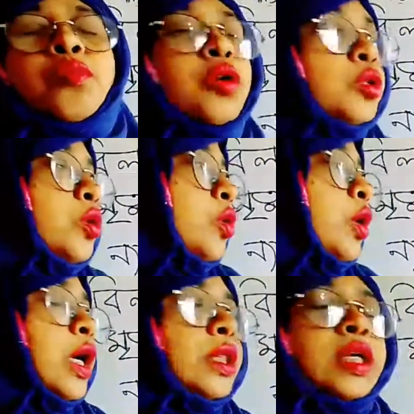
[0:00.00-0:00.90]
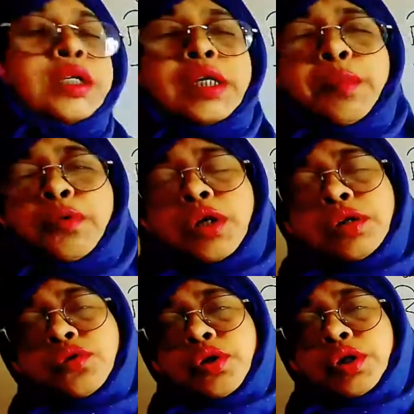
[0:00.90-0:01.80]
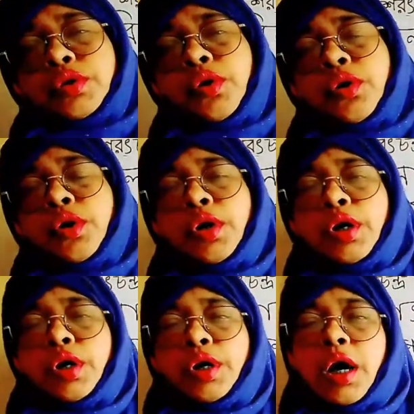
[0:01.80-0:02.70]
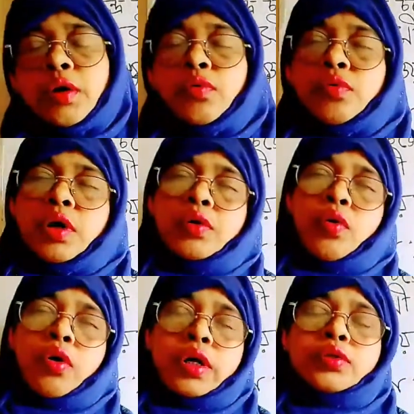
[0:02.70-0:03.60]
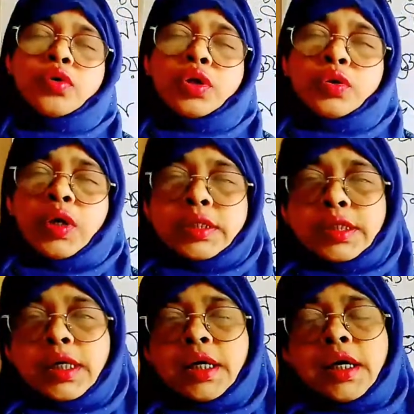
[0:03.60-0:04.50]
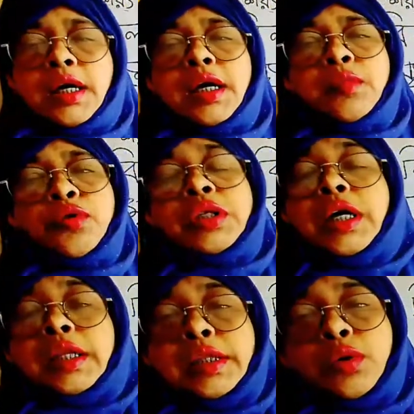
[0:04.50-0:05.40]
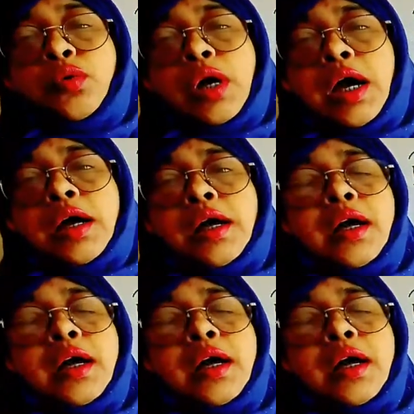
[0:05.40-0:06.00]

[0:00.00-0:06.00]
মূলত হলো এই তিনটি প্রধান চরিত্র আরও অন্যান্য অনেক চরিত্র আছে এর মধ্যে গেতি খুড়া